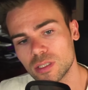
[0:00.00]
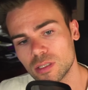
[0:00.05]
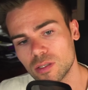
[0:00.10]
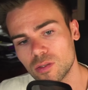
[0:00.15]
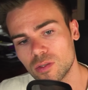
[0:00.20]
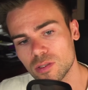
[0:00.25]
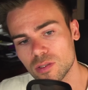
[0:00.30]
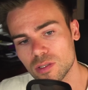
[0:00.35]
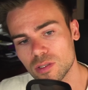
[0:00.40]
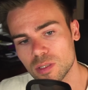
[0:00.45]

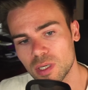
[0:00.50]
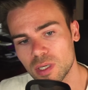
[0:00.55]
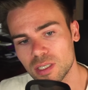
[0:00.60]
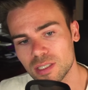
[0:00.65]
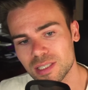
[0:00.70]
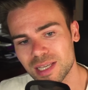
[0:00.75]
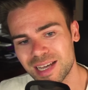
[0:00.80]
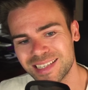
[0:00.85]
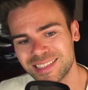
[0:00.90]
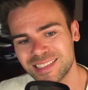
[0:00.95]
Genau, also ich mache
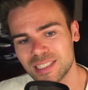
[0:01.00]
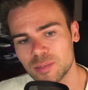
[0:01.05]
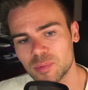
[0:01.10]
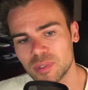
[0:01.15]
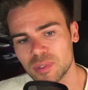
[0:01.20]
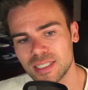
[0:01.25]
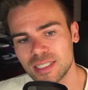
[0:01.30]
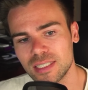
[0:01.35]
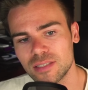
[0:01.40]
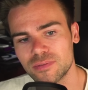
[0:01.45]
es eigentlich im
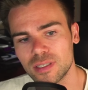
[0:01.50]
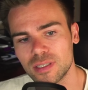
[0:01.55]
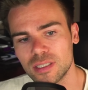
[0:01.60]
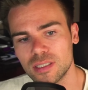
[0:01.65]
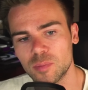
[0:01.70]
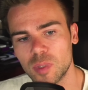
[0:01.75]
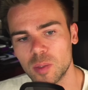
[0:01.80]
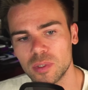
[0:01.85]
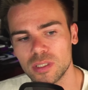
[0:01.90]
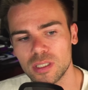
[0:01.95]
Regelfall
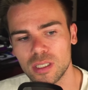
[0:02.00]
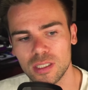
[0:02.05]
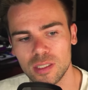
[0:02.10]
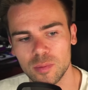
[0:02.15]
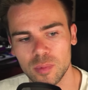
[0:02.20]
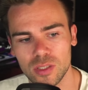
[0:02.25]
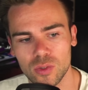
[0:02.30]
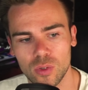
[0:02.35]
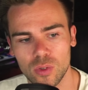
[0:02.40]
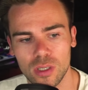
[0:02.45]
immer mit einer
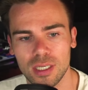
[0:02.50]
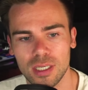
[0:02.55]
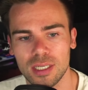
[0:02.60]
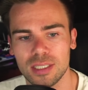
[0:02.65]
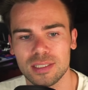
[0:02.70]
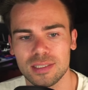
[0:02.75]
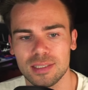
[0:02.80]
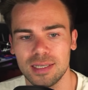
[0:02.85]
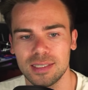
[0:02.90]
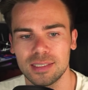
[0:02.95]
Limit Order.
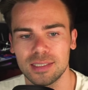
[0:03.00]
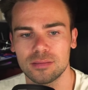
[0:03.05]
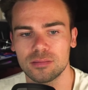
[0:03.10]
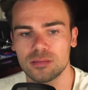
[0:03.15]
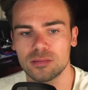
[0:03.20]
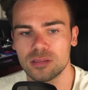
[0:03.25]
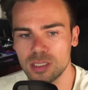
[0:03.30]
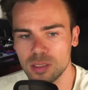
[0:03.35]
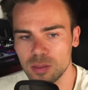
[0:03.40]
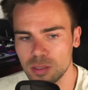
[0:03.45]
Es sei
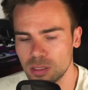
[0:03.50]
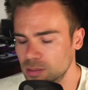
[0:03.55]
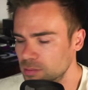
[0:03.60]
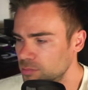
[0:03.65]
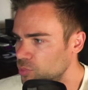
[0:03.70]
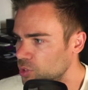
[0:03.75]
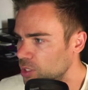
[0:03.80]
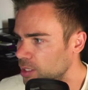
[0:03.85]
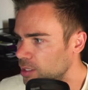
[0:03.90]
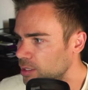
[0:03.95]
denn,
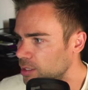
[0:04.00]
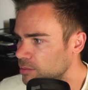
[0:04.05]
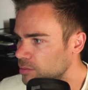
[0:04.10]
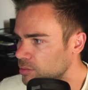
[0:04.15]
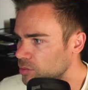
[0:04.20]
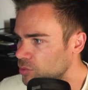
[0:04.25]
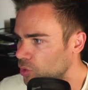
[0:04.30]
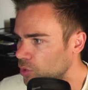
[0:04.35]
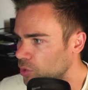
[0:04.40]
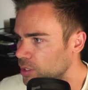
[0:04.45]
die, der
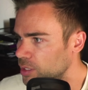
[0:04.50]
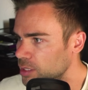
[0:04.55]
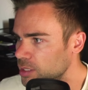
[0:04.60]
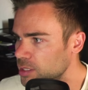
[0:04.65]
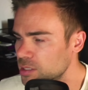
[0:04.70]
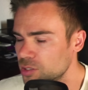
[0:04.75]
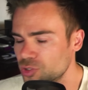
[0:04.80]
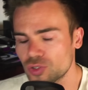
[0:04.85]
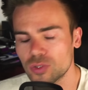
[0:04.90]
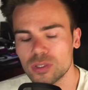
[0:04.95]
Coin
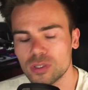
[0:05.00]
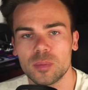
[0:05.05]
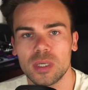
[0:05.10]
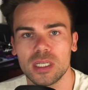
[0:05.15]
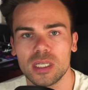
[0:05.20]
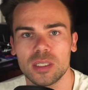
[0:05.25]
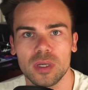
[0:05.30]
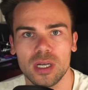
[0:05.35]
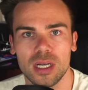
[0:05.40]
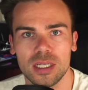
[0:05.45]
ist schon in
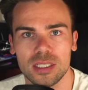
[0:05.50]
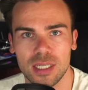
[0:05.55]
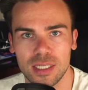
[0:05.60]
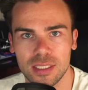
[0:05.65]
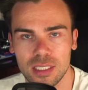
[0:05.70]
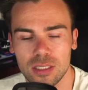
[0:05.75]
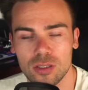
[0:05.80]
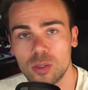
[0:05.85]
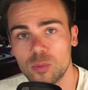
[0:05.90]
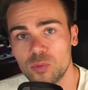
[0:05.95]
meinem Bereich
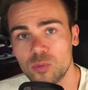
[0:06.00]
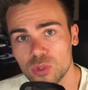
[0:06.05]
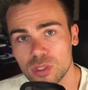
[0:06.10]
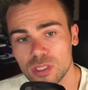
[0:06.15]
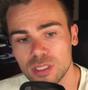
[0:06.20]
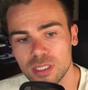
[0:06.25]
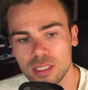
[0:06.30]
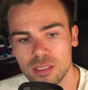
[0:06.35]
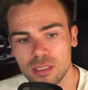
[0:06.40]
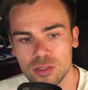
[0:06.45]
angekommen, wo
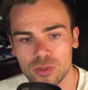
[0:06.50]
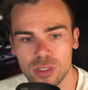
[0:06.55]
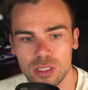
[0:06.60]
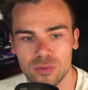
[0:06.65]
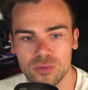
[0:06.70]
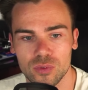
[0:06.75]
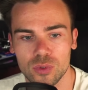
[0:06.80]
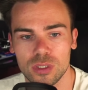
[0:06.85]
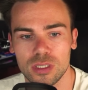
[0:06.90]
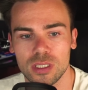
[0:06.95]
ich ihn gerne
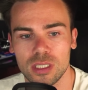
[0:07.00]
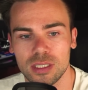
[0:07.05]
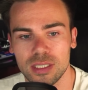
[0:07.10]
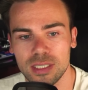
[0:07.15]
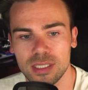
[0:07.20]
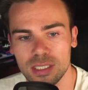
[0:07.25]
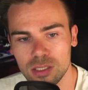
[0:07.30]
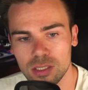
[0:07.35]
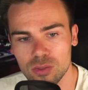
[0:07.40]
traden würde. Dann gehe ich